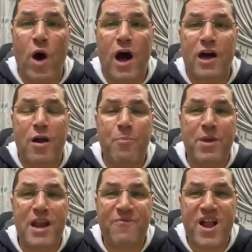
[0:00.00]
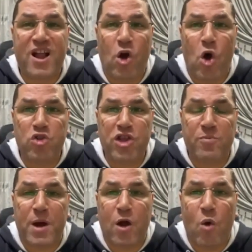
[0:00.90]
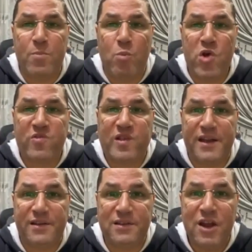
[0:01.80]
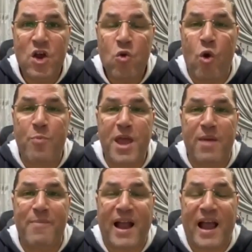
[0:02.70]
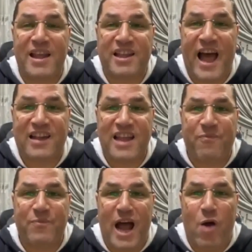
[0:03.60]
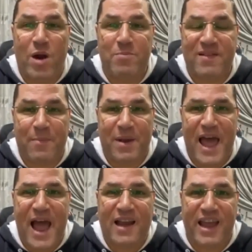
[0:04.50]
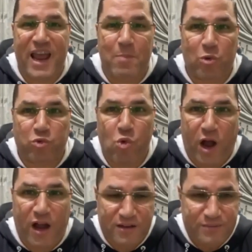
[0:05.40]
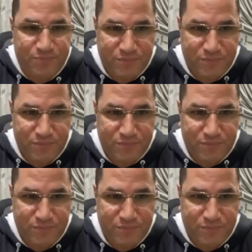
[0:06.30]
هو ربنا فك عقده مروان محسن وبقي مكنة اهداف من اول ما ساب الاهلي ايه الموضوع؟